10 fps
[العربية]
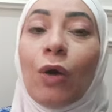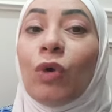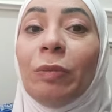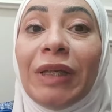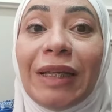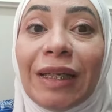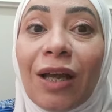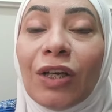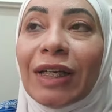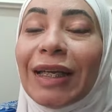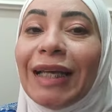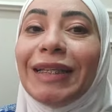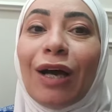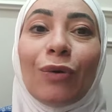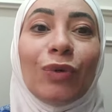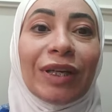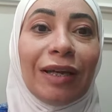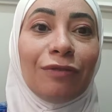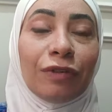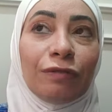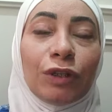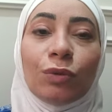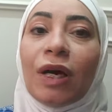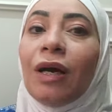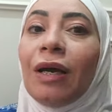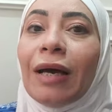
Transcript: واعملي لي لايك لاني هقول كلام في الفيديو ده